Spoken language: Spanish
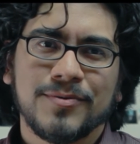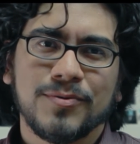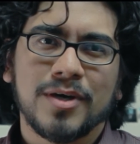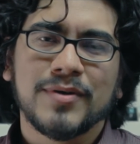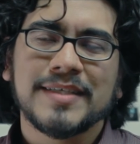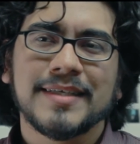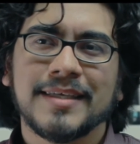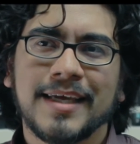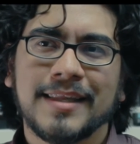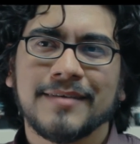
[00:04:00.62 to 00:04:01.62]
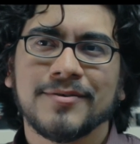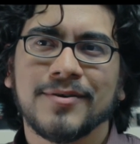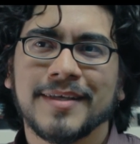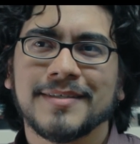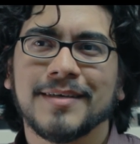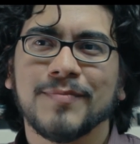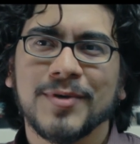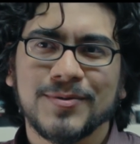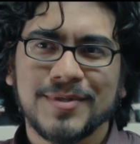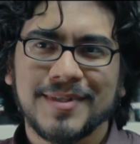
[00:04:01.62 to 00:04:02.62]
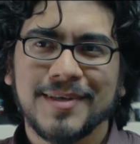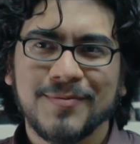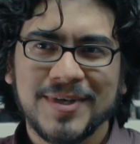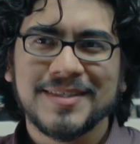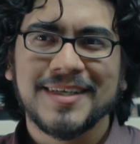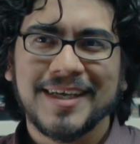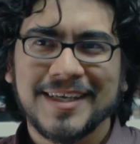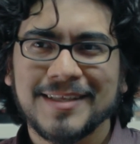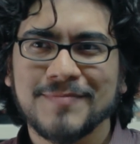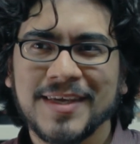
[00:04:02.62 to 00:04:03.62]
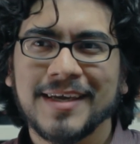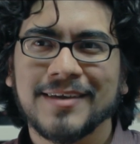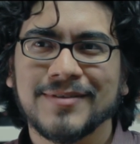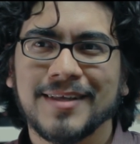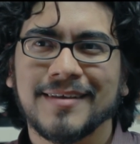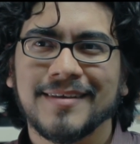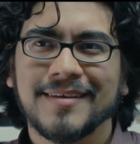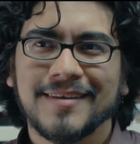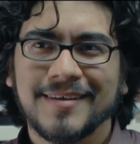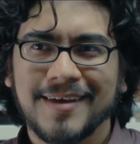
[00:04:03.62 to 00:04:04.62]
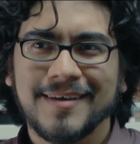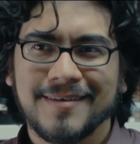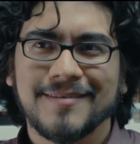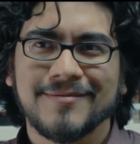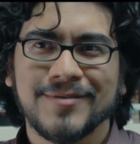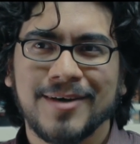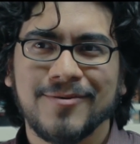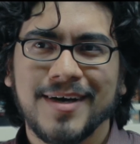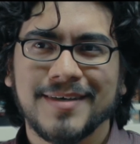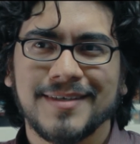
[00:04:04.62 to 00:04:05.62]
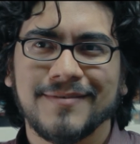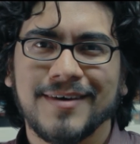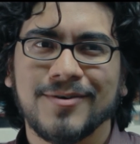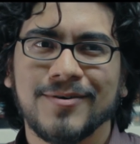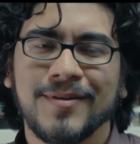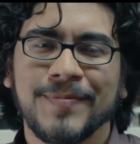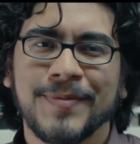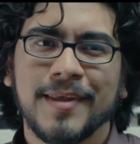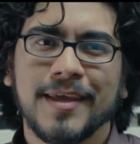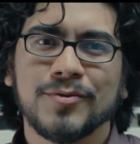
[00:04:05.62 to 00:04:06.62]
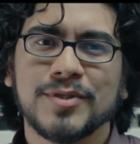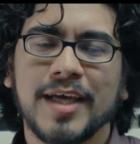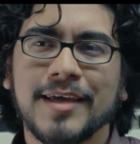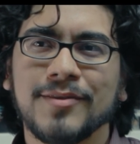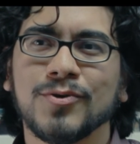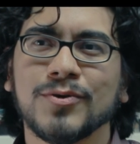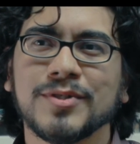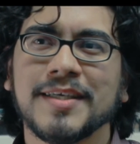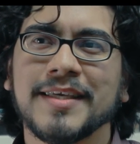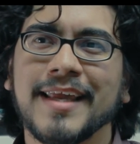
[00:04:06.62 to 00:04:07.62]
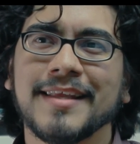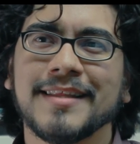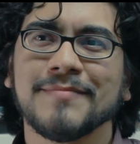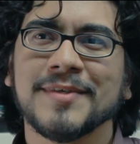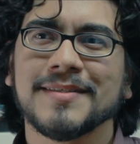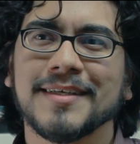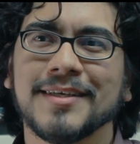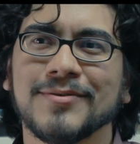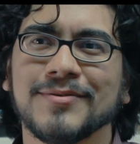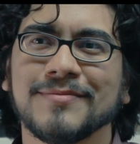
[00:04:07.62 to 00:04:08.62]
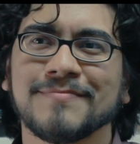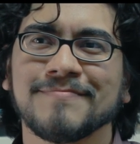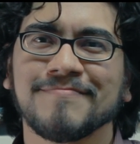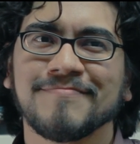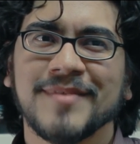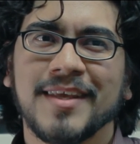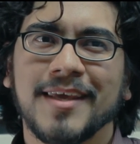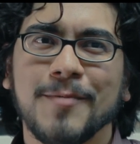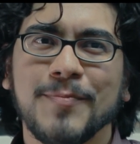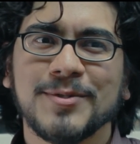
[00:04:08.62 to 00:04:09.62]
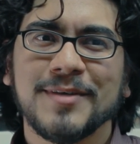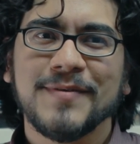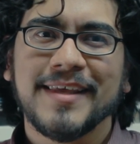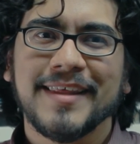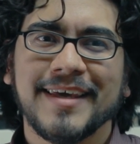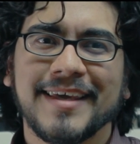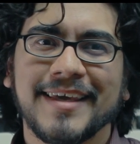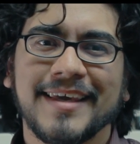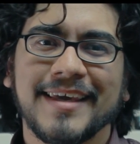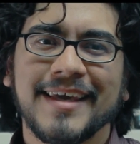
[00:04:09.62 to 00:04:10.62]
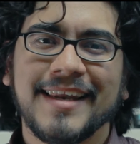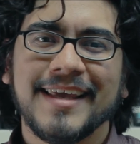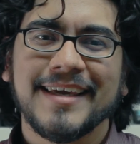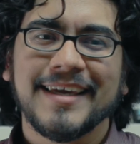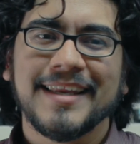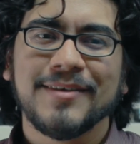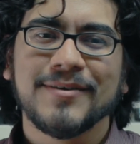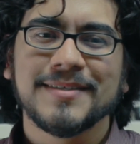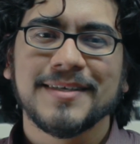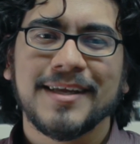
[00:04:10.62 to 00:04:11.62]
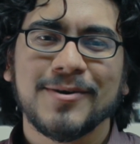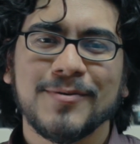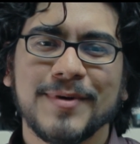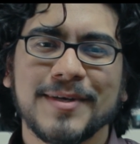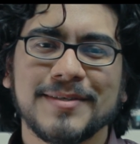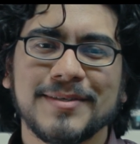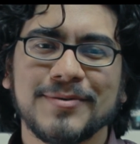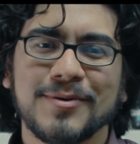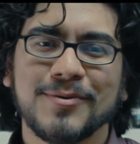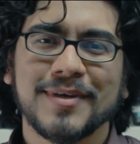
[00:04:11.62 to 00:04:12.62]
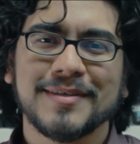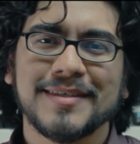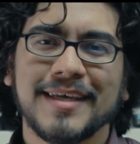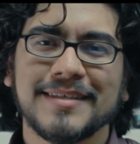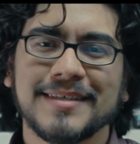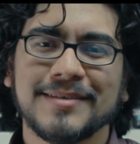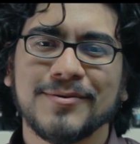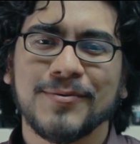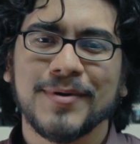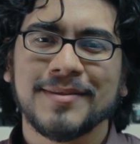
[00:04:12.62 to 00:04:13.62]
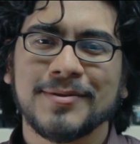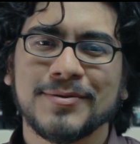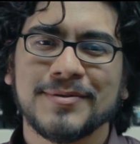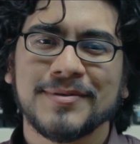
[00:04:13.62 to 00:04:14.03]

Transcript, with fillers: no hay una señal de violencia, pero sí te muestra que también hay una, hoja hacia abajo. Entonces hay dos señales de misterio. Es posible de que él haya querido hacer algo parecido a lo que se hace en los cuentos,